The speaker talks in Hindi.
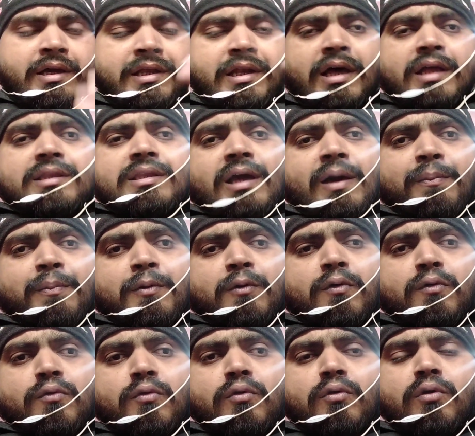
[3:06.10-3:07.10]
इन
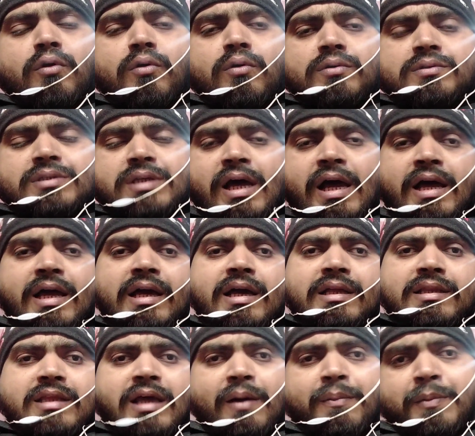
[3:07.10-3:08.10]
अध्यापकों को सहायक
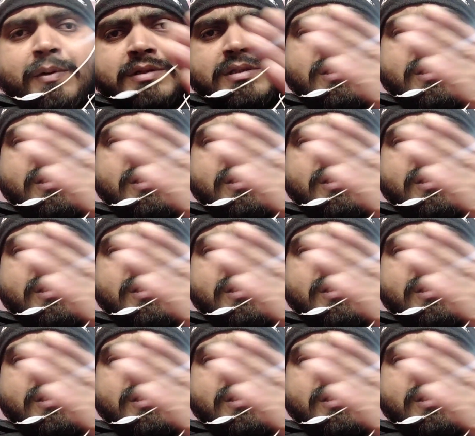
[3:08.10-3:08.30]
अध्यापक